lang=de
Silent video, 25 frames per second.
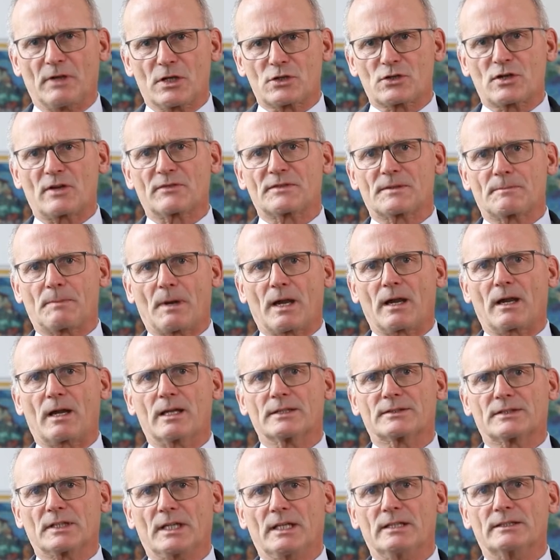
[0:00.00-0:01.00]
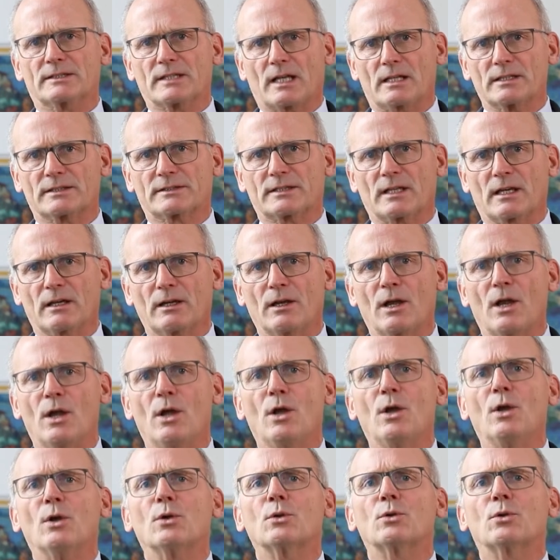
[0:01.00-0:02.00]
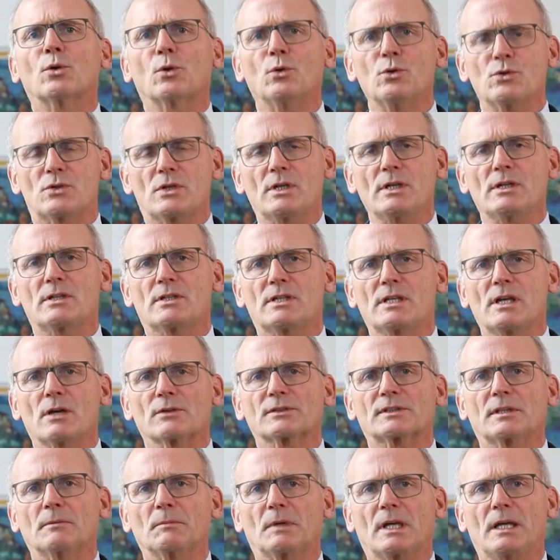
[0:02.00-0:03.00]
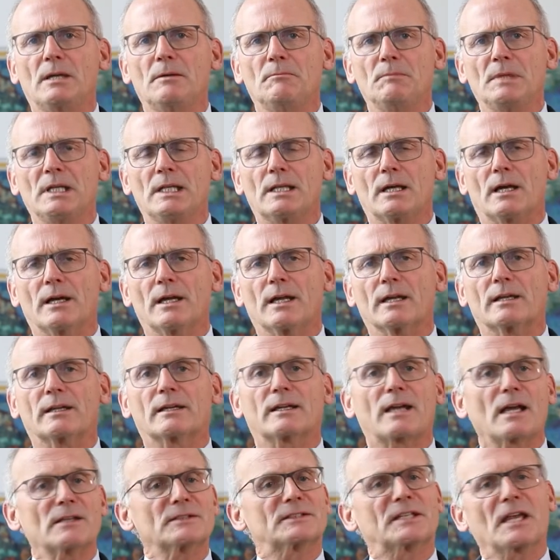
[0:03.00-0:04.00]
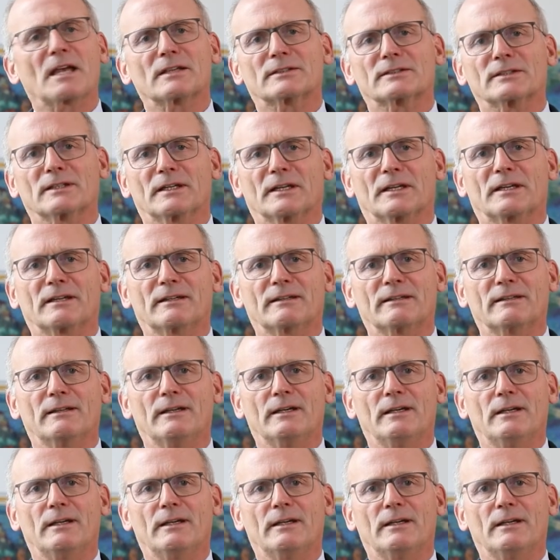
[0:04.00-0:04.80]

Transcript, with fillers: Wirtschaftsbeirats in Salzach grüße ich Sie aus dem Chemiedreieck ganz herzlich.